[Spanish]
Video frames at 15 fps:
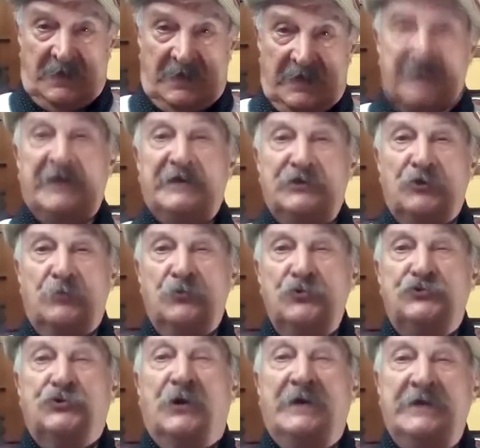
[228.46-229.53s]
He leído
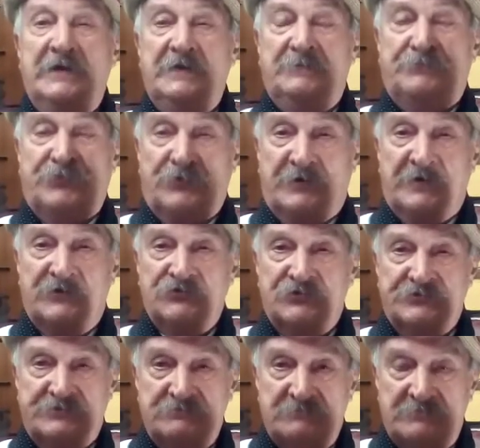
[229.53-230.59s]
mucho ahí porque
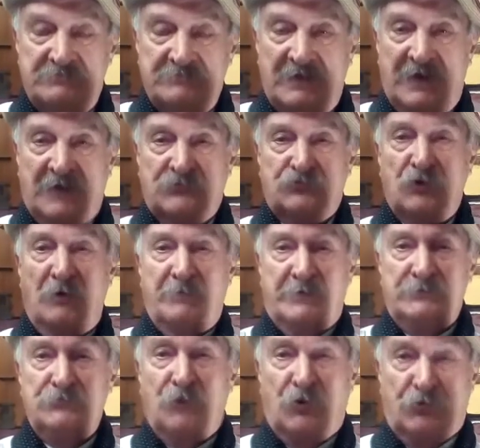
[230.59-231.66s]
yo actuaba
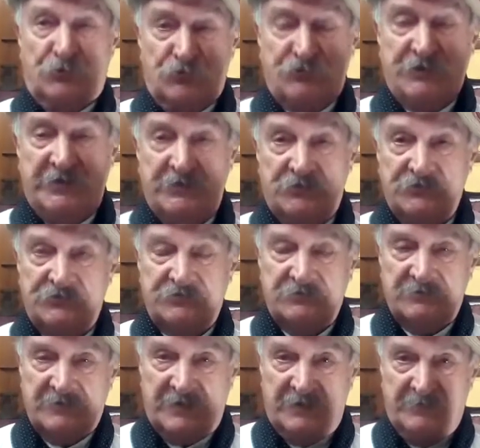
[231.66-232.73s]
en unos cruceros
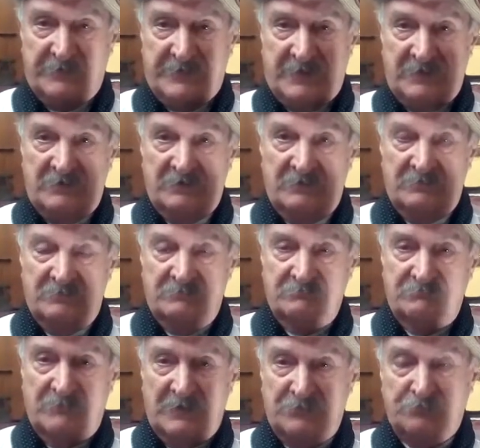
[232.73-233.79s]
que iban al,
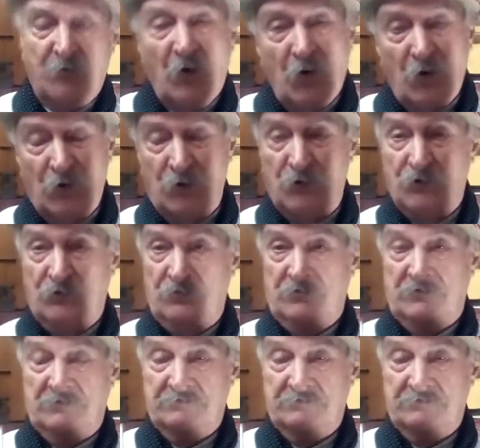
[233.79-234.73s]
al Polo,